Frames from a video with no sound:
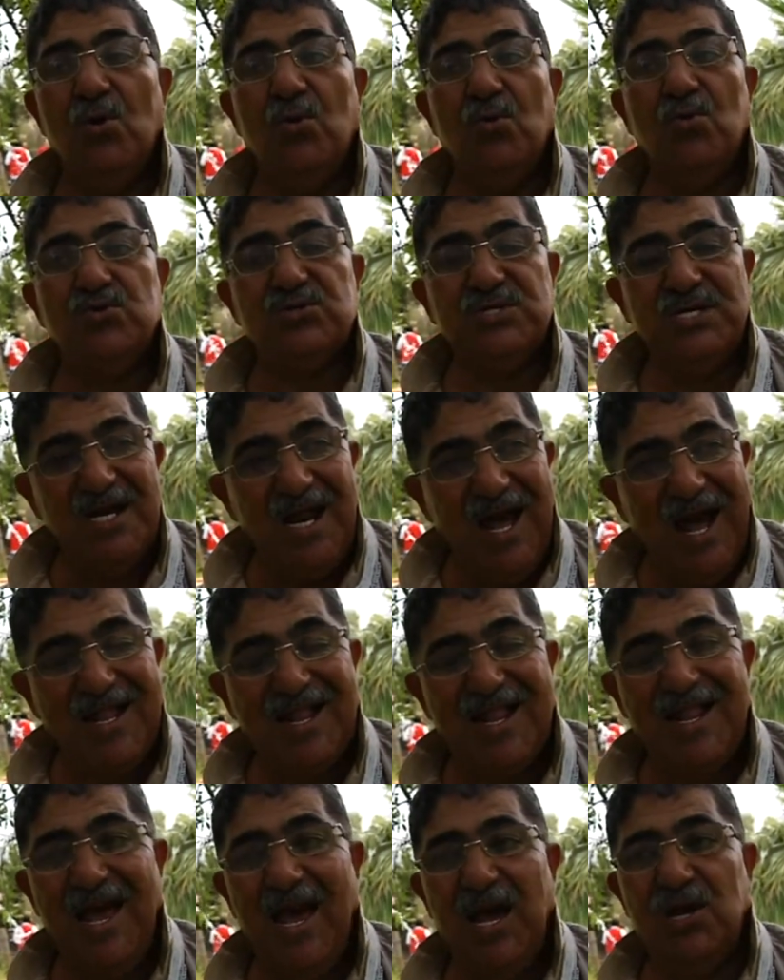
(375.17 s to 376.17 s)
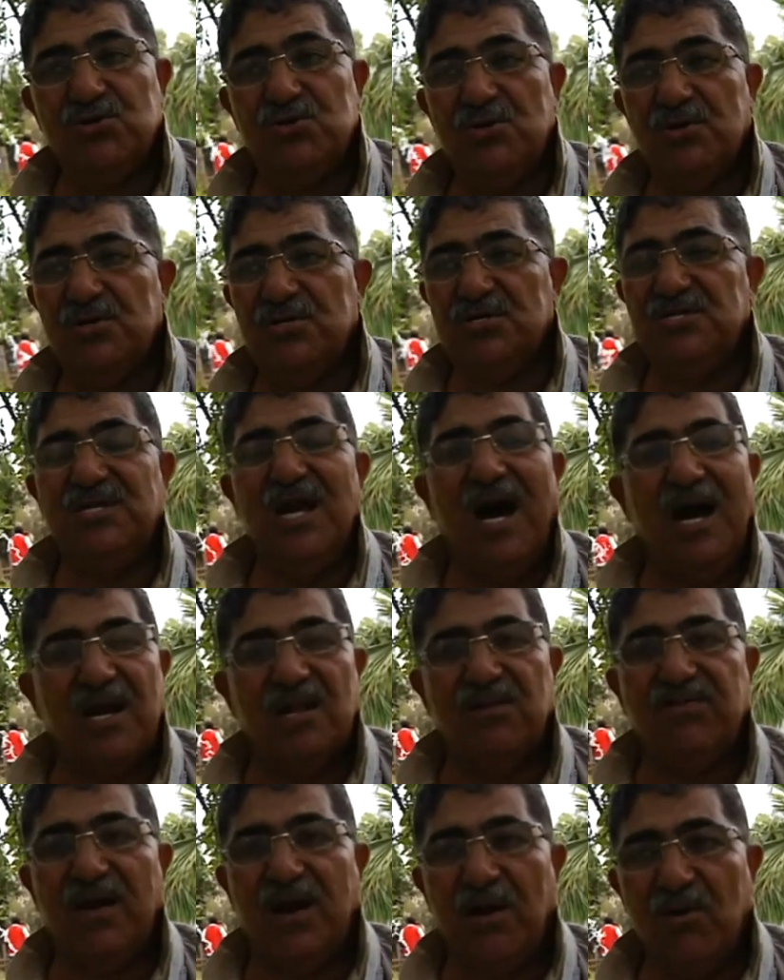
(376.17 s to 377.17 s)
وصناعة الآجر
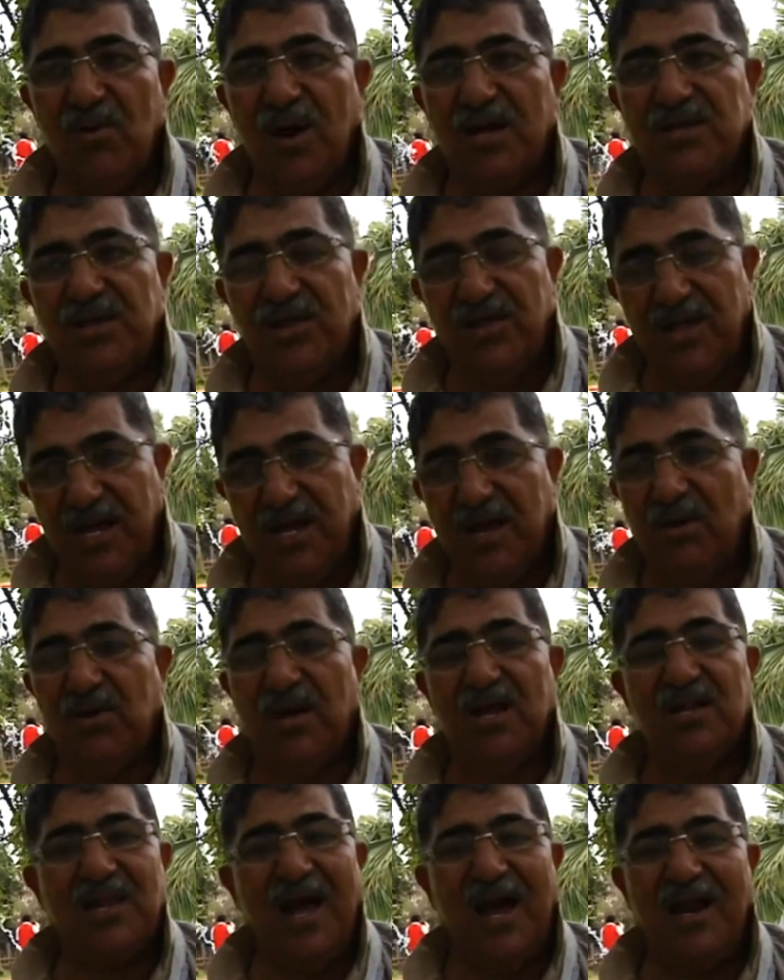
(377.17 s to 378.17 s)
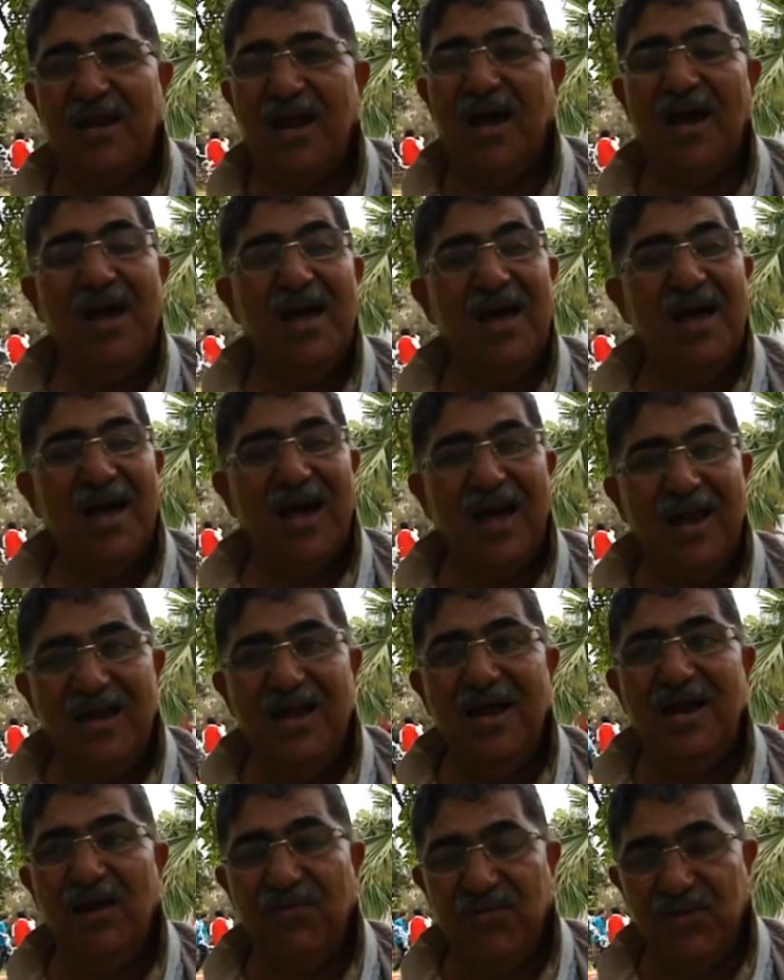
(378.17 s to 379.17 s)
ازدهرت في الوقت ذاك وكانت عندنا
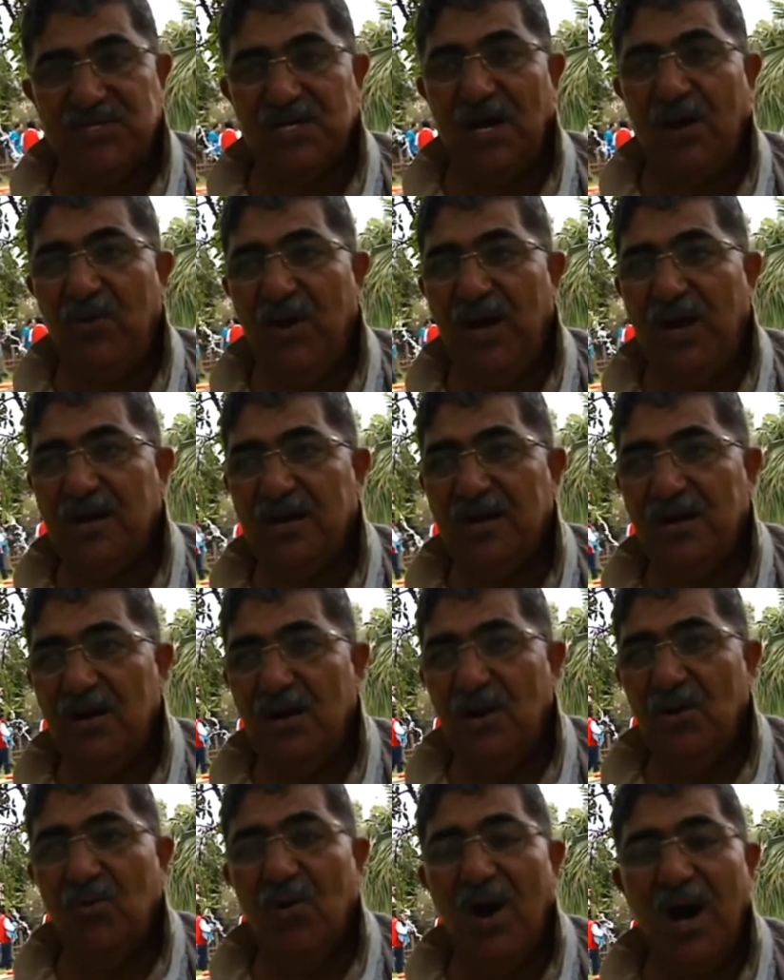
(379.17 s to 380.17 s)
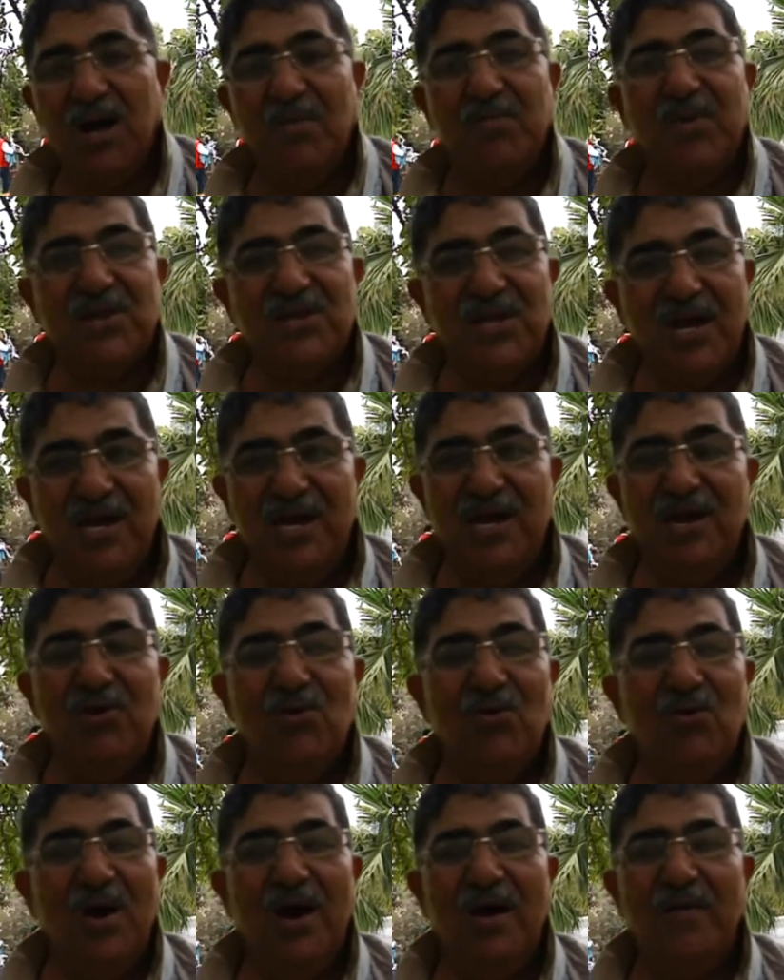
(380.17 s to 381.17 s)
قلالة في زغوان وأكبر دليل
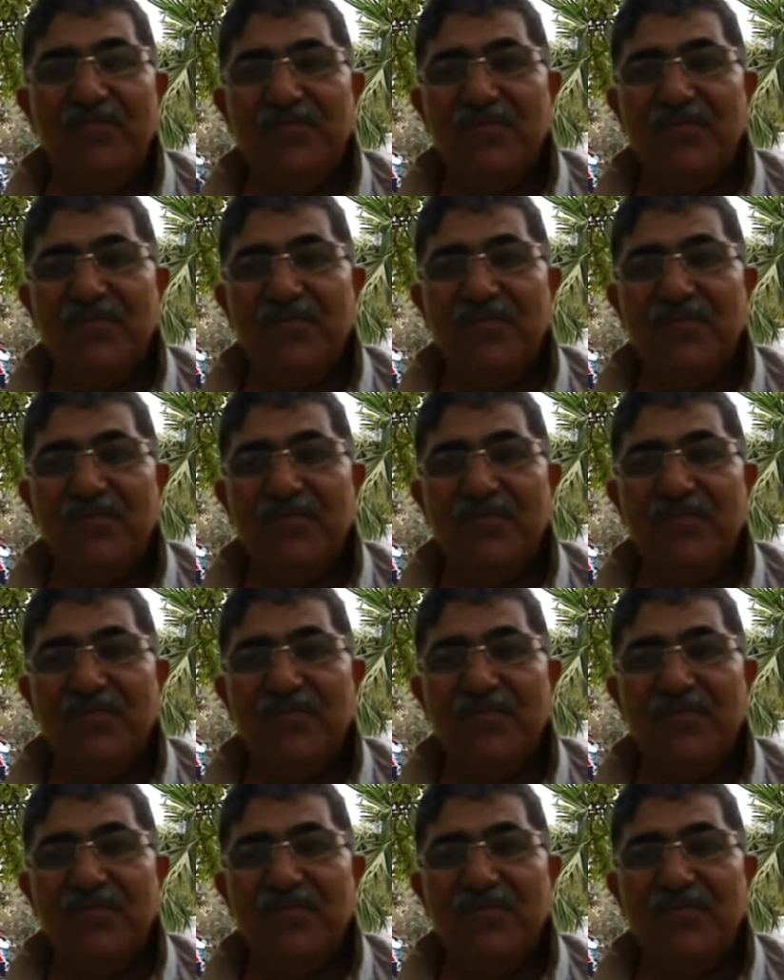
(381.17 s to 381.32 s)
هو